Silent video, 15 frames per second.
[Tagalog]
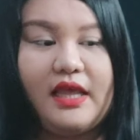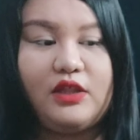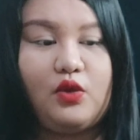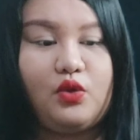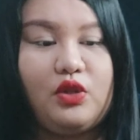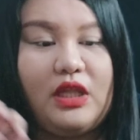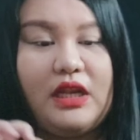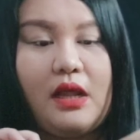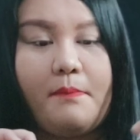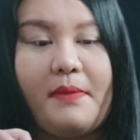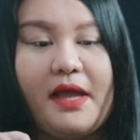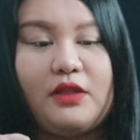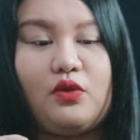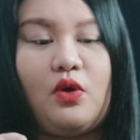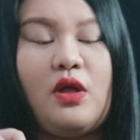Ito
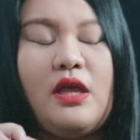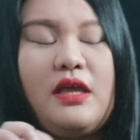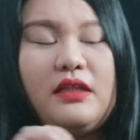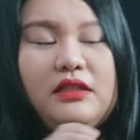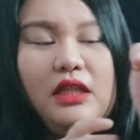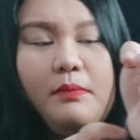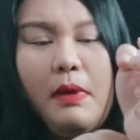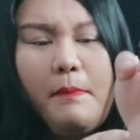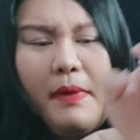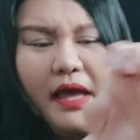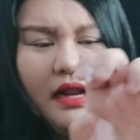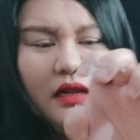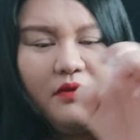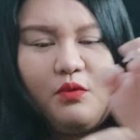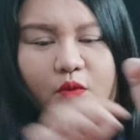tinapa to. 'Di ba
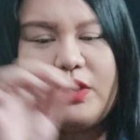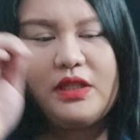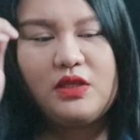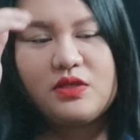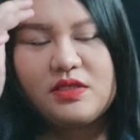parang when